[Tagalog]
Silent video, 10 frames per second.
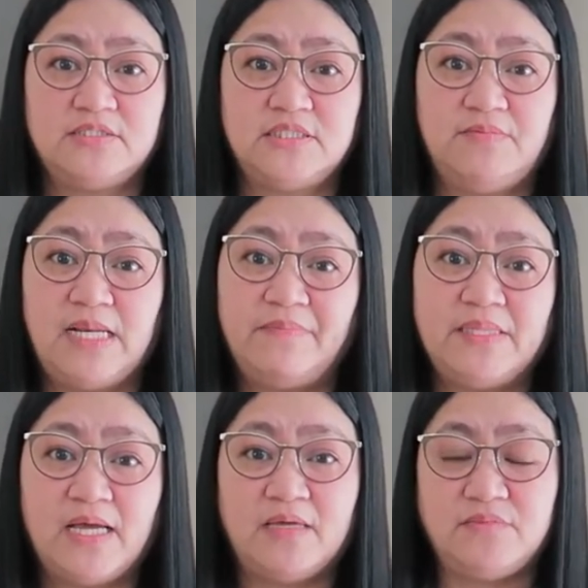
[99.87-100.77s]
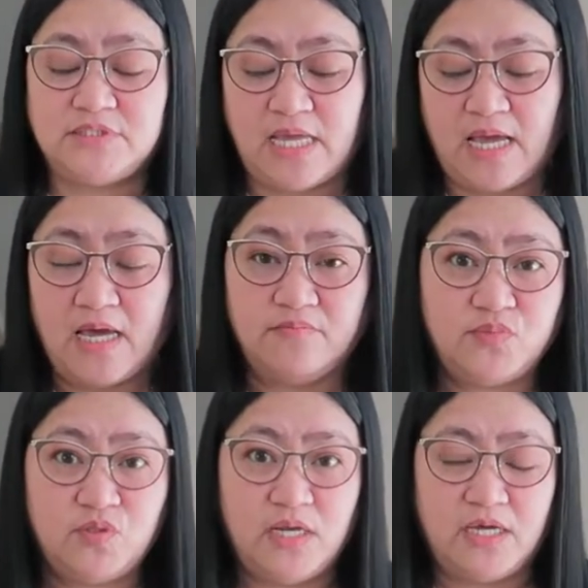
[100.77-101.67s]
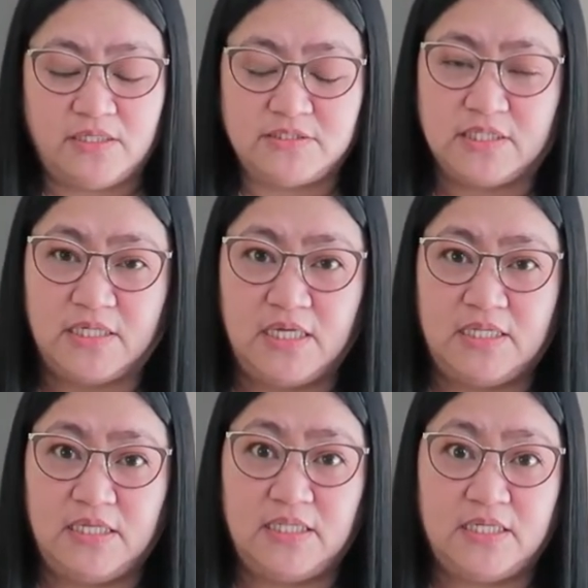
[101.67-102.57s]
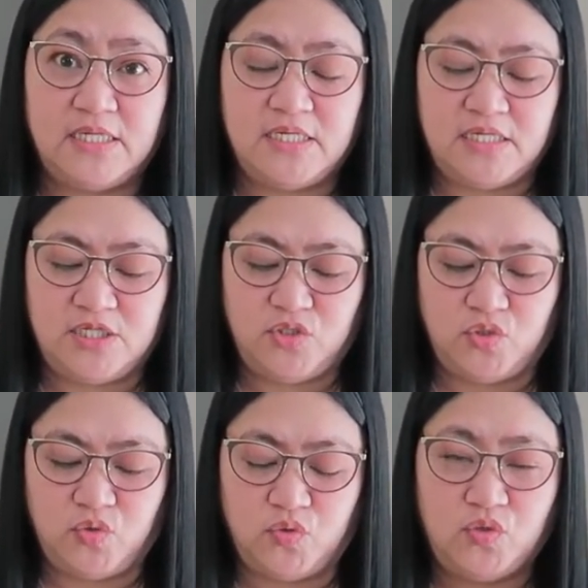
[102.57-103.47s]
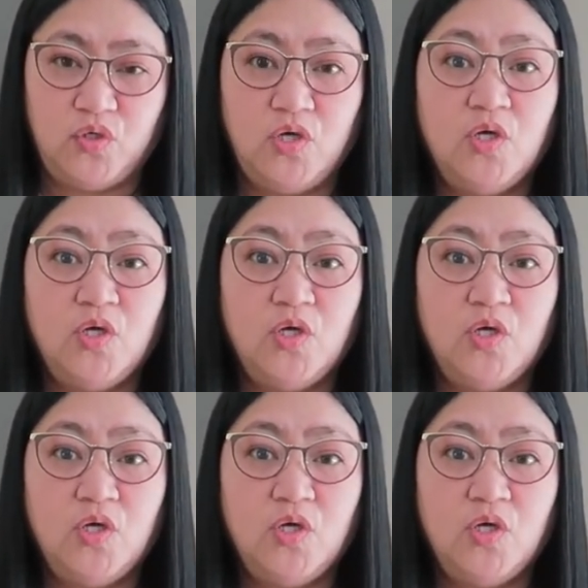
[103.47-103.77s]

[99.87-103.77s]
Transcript: kasi malapit lang kami sa ambulance. Kaya ayan, naririnig nyo.